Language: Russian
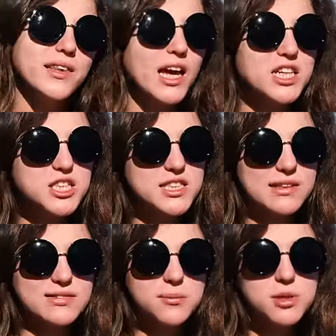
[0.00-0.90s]
Также
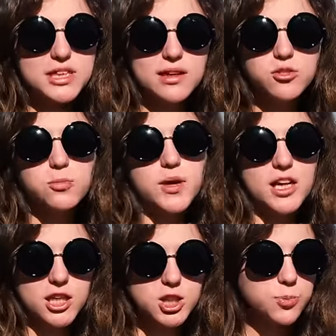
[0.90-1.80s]
совсем недавно в
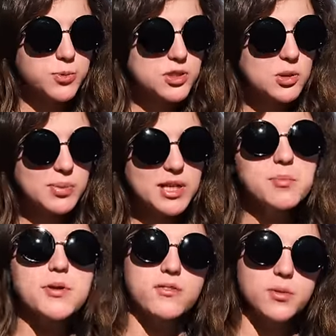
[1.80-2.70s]
продажу поступили
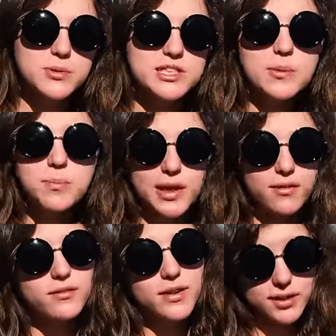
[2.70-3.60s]
перевыпуски
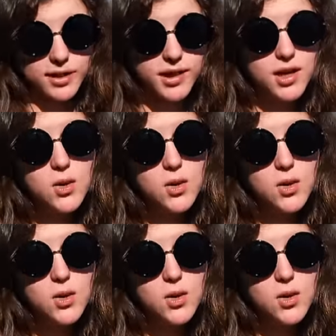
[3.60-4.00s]
первой волны.